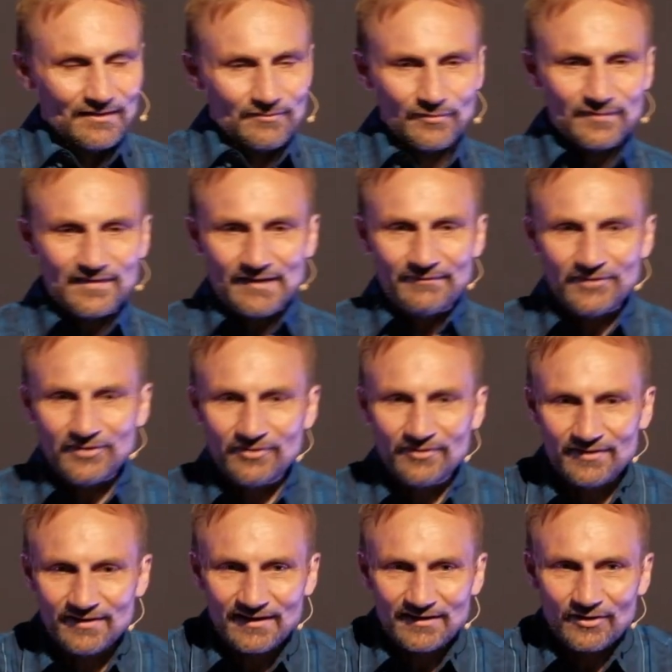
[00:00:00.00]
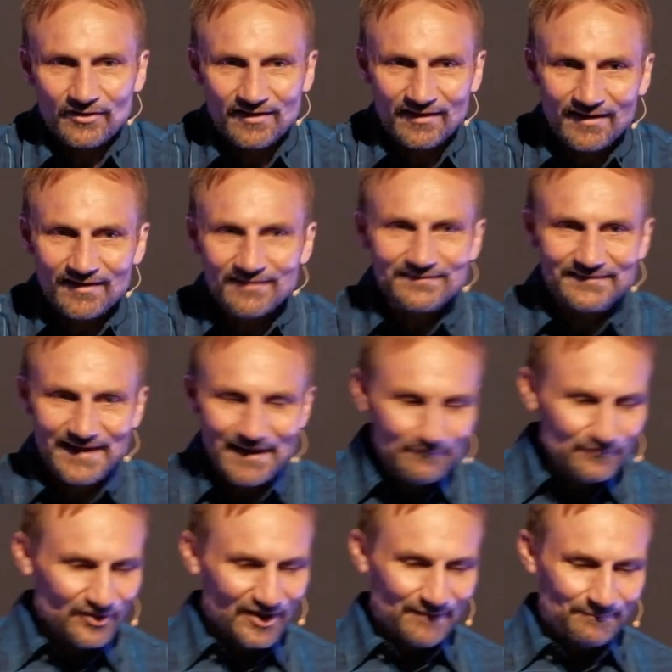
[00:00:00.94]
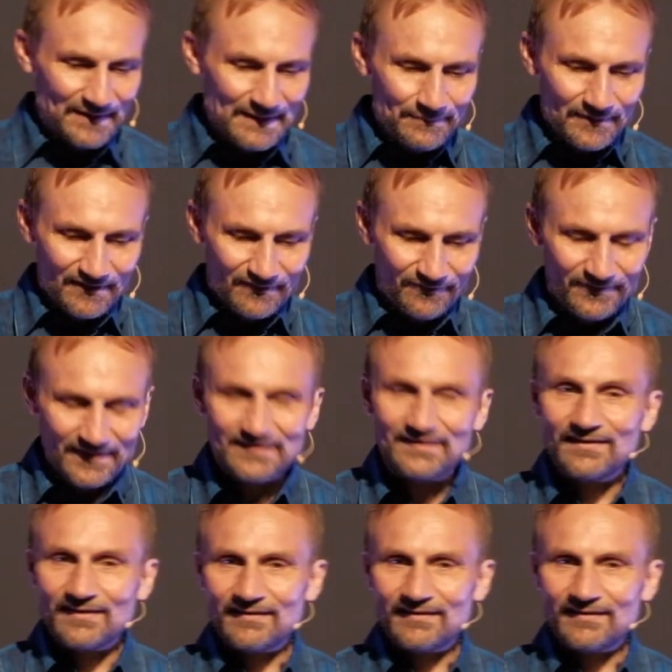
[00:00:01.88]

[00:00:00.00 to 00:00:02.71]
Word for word: Vous savez que le grand thème de la Bible, en fait,